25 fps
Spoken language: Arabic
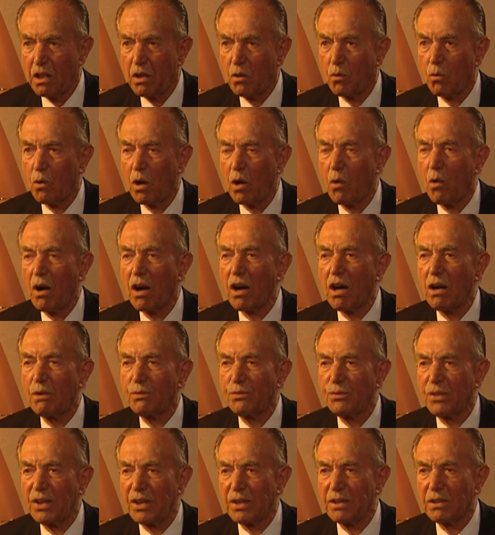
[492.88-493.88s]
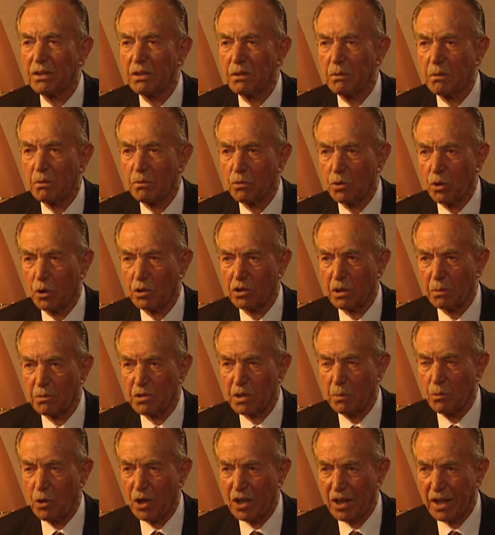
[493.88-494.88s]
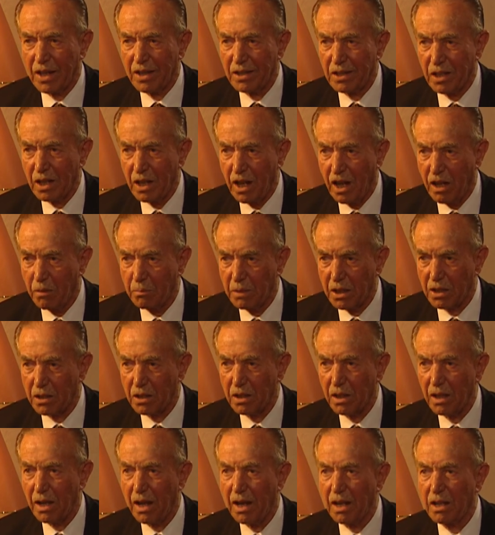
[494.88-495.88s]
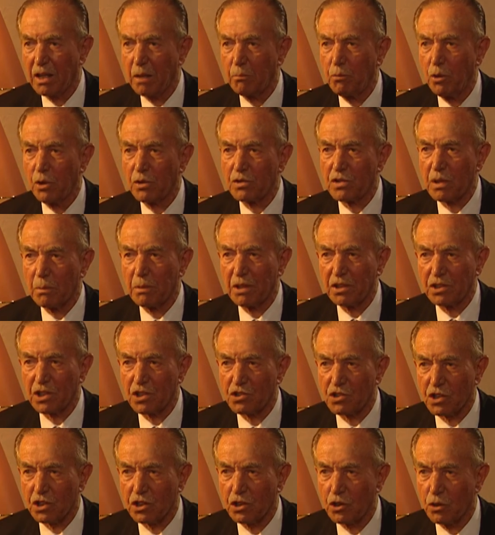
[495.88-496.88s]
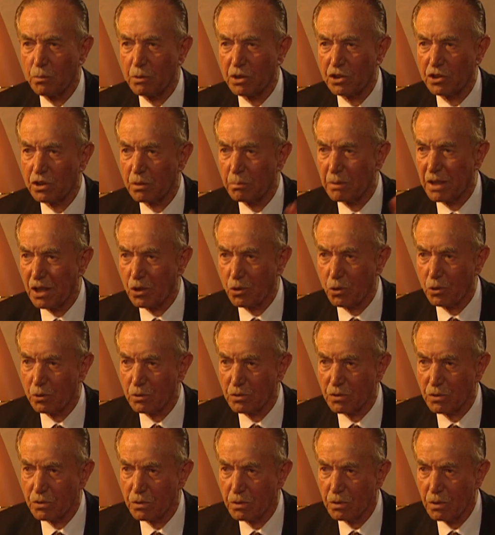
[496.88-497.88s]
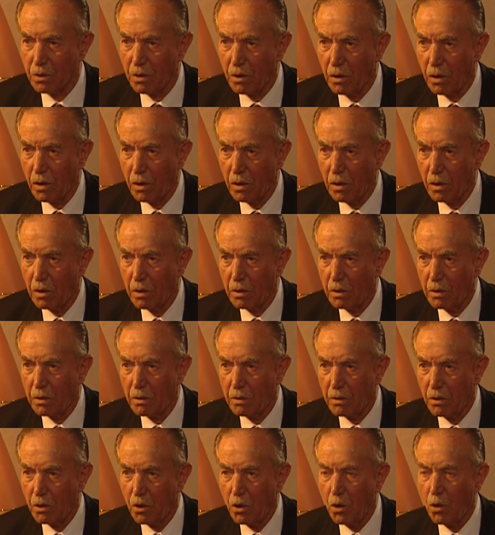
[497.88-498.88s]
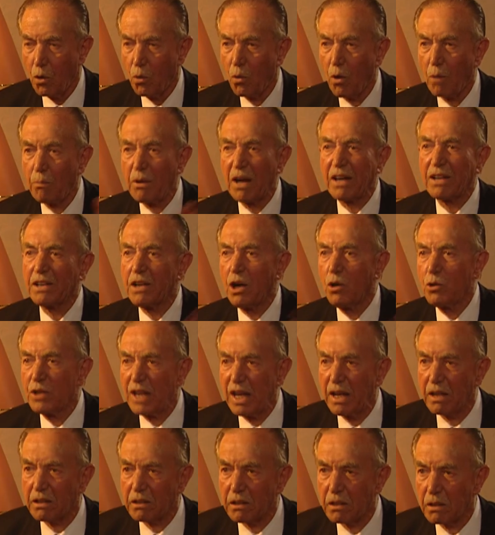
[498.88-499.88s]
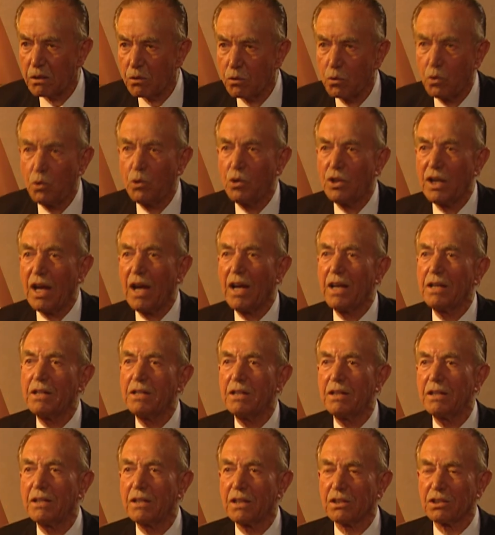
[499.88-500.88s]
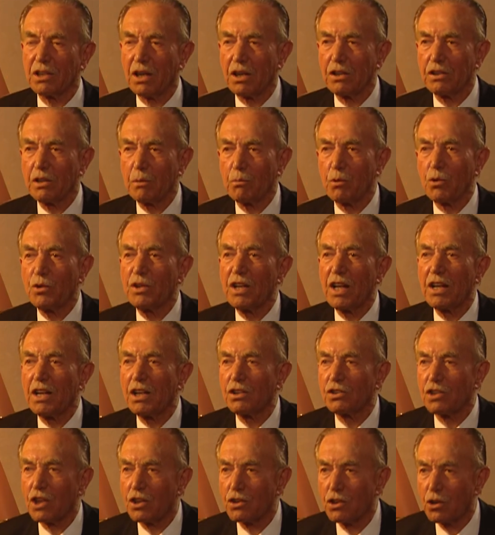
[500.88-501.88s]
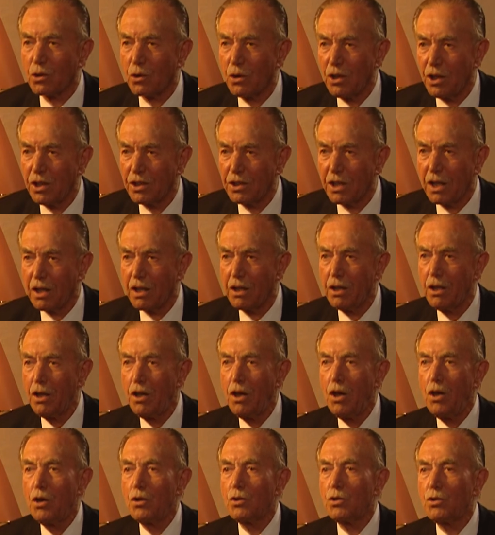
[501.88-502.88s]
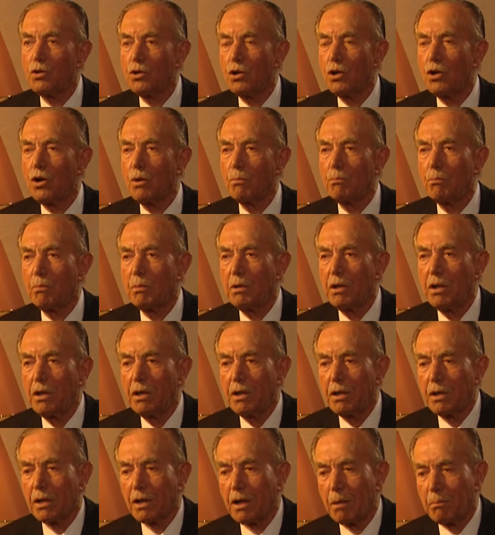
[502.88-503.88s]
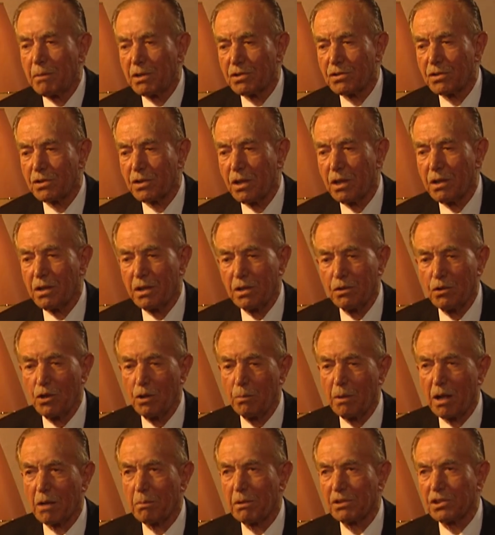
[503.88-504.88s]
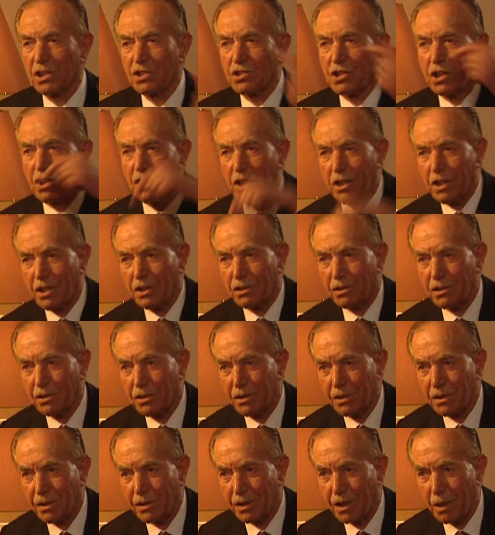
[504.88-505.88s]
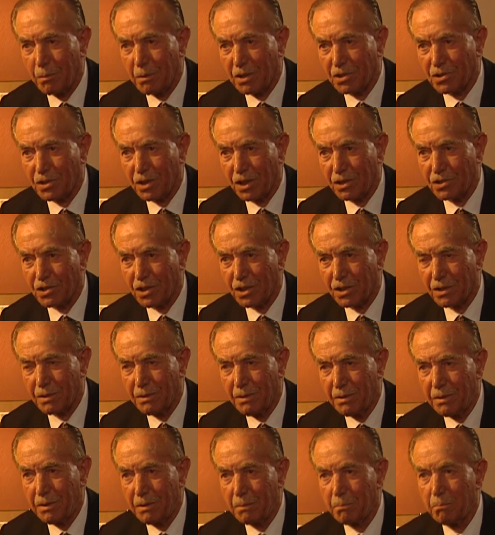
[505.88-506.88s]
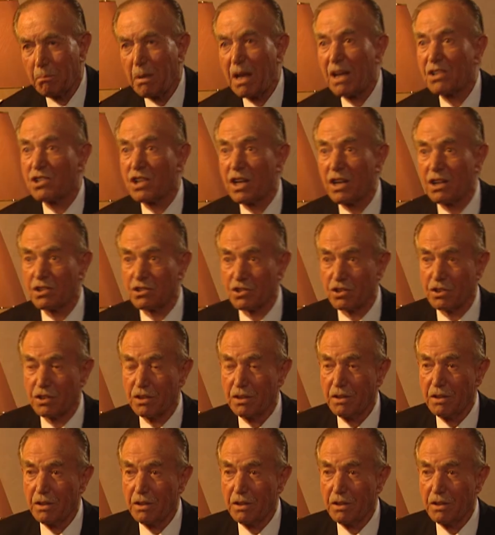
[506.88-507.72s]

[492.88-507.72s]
ووقف عند نقطة بسموها الخان الأحمر على بعد 17 كيلومتر من القدس م. وبقي هناك دون أن يتقدم كنا ننتظر إحنا يوم 15 يوم 14 ليلة 15 ما جاش